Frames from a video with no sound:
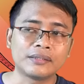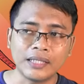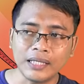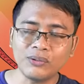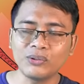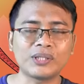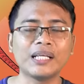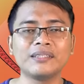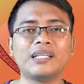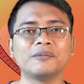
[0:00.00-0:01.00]
Saya terus
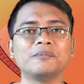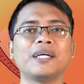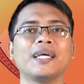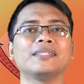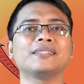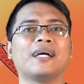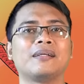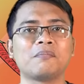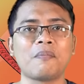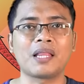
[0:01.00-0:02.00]
terang tidak
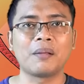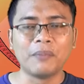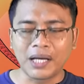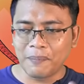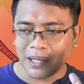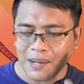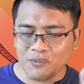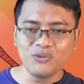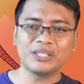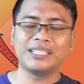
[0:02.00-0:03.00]
membayangkan bagaimana
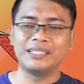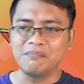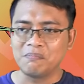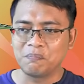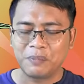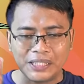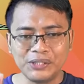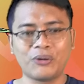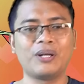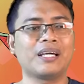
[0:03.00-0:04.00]
mungkin
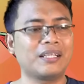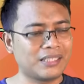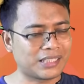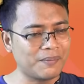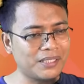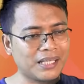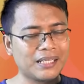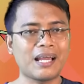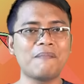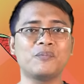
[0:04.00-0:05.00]
pinjol kerjasama
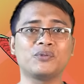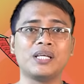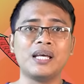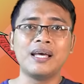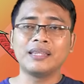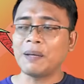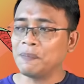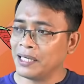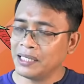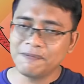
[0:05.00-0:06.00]
dengan kampus.
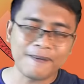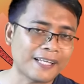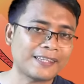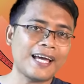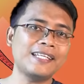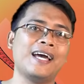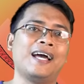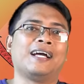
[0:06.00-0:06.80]
Tapi ini faktanya